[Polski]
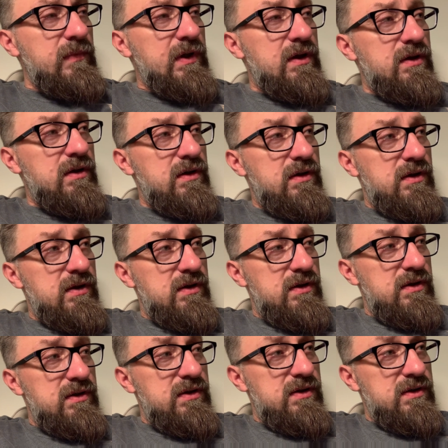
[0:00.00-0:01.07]

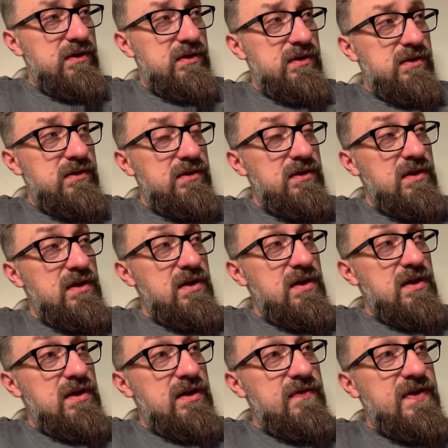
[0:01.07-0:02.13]
yy,
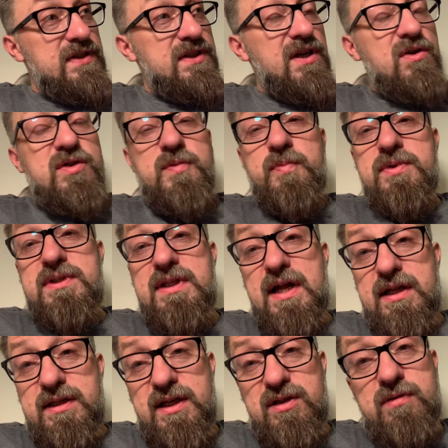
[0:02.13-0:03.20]
kwestia
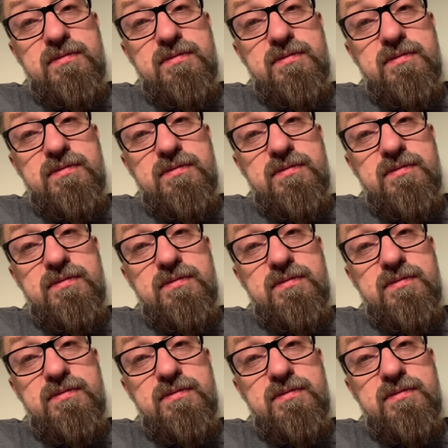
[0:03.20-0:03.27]
rozpoznania, no,